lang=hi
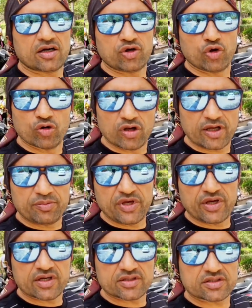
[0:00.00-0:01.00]
ड्यूल
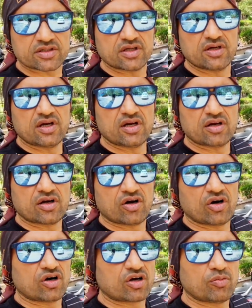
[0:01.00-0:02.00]
एबीएस
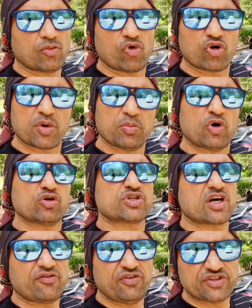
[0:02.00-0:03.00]
और और भी बहुत
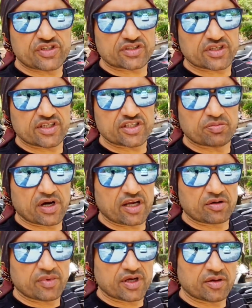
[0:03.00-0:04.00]
सारे फीचर्स हैं इस बाइक
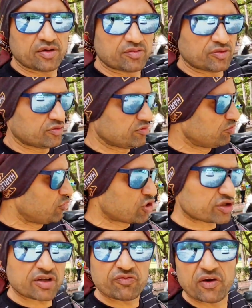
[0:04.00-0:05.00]
में मोर
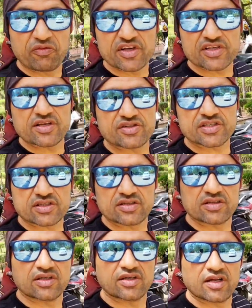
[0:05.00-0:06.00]
देन 50 सेंसर्स
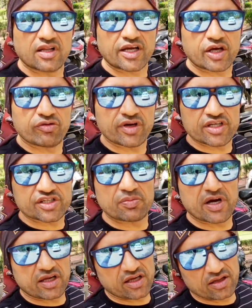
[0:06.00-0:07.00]
लगे हुए हैं इस
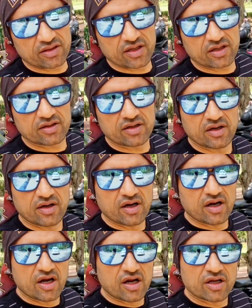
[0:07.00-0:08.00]
बाइक के अंदर
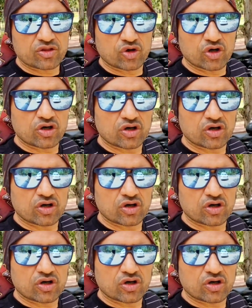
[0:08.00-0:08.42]
तो